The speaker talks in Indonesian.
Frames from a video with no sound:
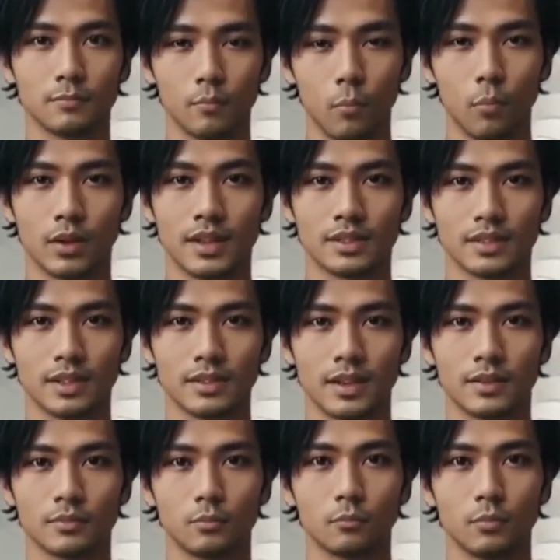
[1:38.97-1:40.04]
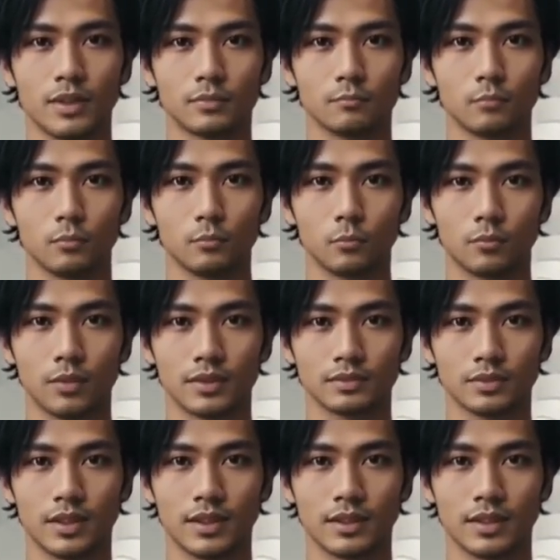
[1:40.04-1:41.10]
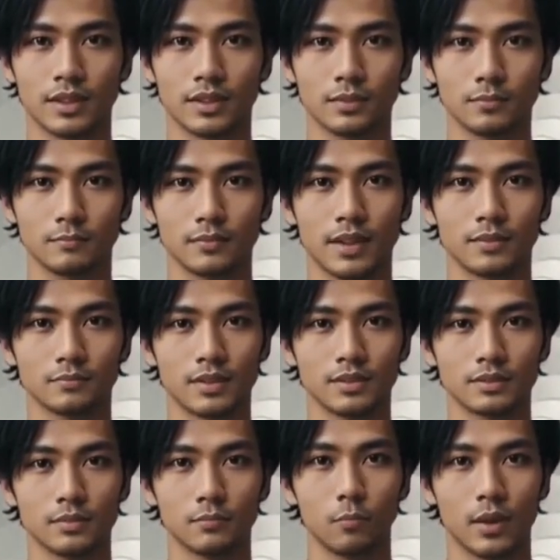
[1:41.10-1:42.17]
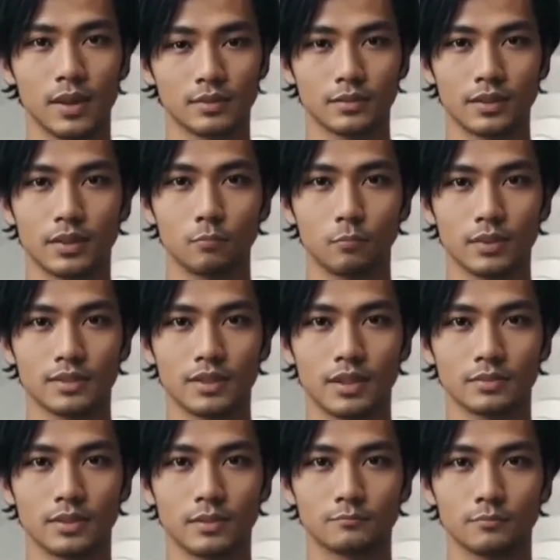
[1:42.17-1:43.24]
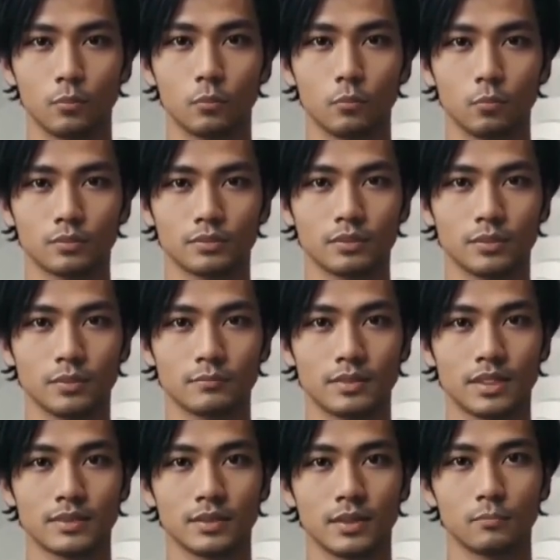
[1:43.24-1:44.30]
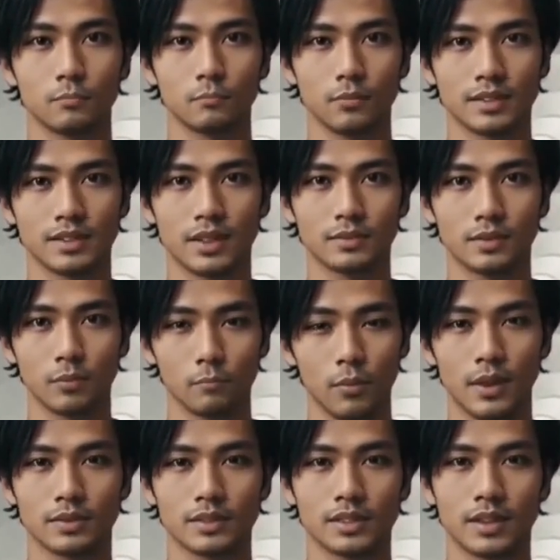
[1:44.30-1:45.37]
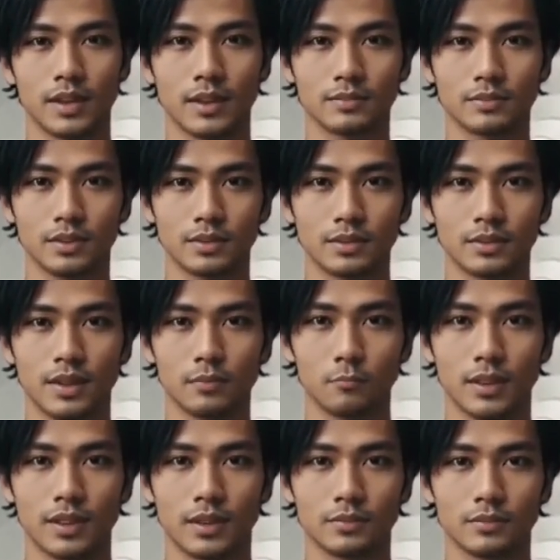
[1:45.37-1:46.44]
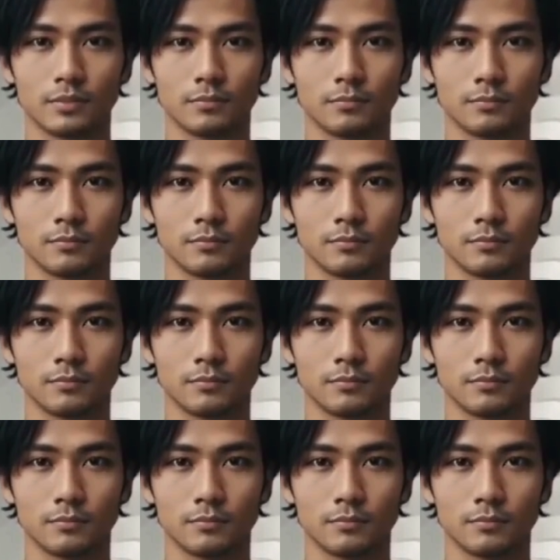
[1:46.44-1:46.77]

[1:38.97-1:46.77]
Mulai dari aroma yang menggugah selera, efek stimulasi yang meningkatkan fokus, hingga memberikan kebahagiaan dan kedamaian.